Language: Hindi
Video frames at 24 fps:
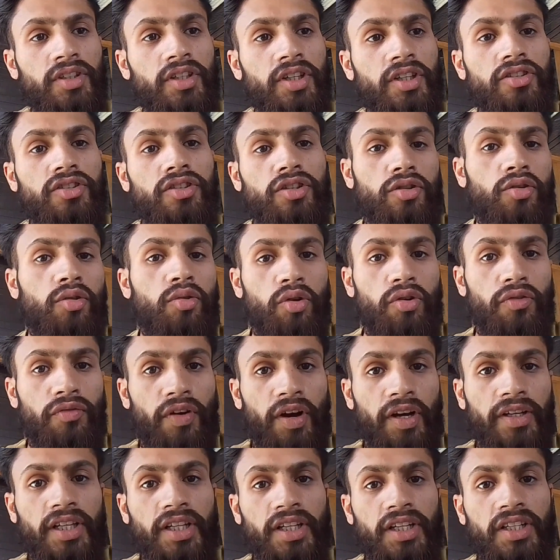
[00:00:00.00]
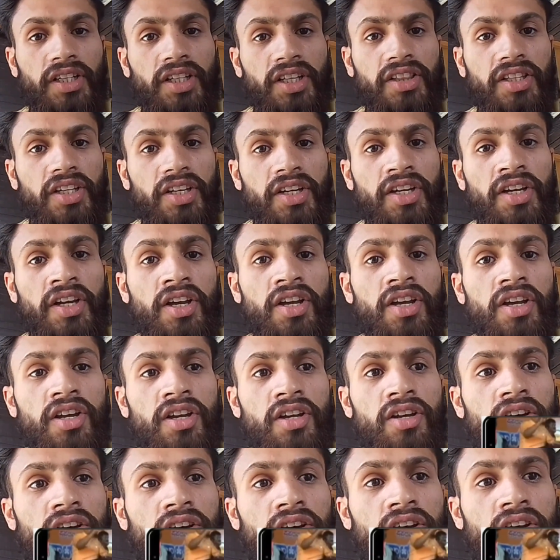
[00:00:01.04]
ये किसी को कोई फ़ायदा नहीं देते हैं
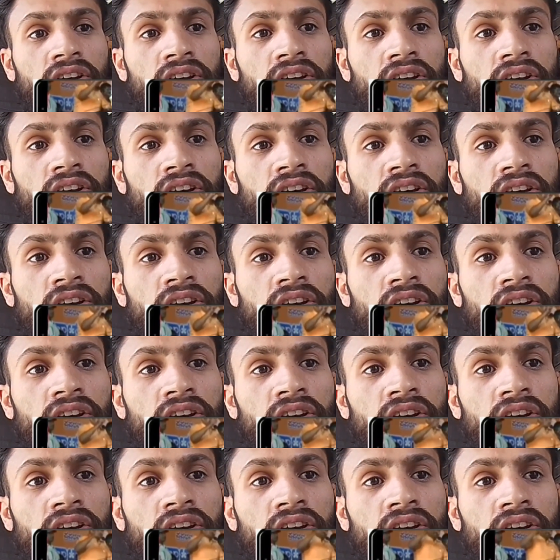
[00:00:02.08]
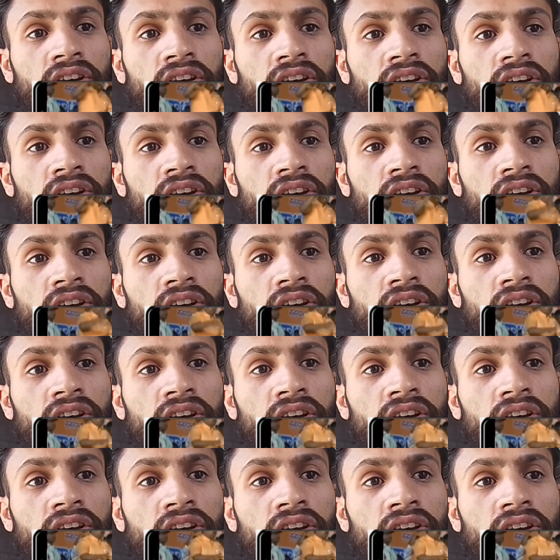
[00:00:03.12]
हिंदू धर्म में जिस व्यक्ति का
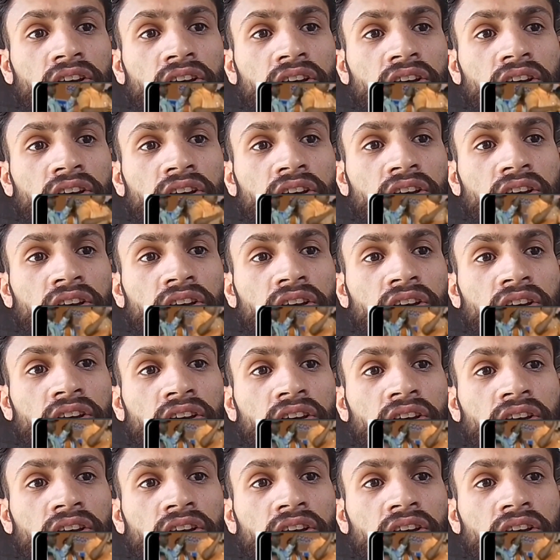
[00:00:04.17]
जन्म होता है वो